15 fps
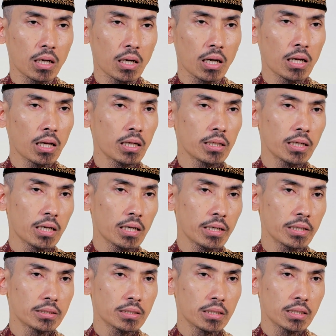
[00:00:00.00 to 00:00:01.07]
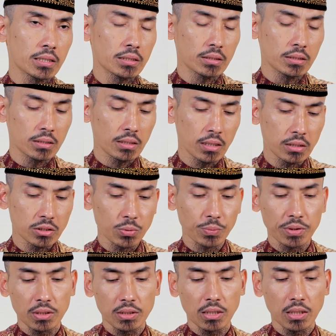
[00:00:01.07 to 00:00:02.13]
hal-hal yang lainnya nah
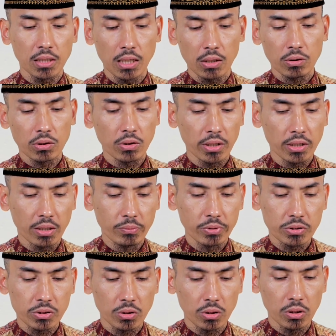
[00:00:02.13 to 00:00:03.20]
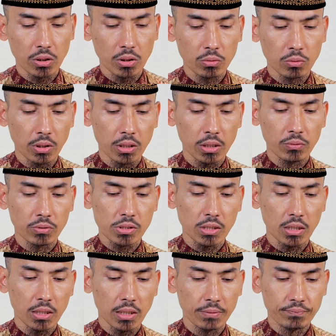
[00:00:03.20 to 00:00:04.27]
seperti yang dilakukan oleh Nabi Shallallahu Alaihi
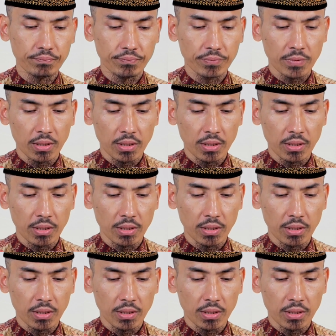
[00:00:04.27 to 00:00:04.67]
Wasallam